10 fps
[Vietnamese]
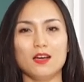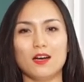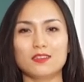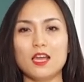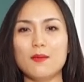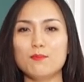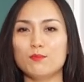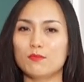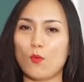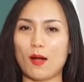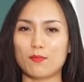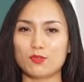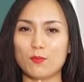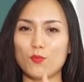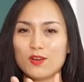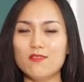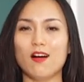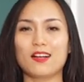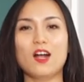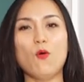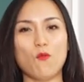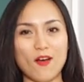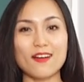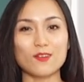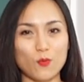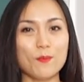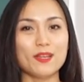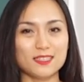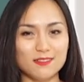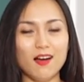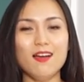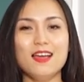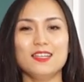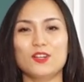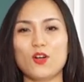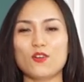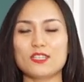uh, thêm khoảng trong một nửa cái khẩu phần của mình nữa thế còn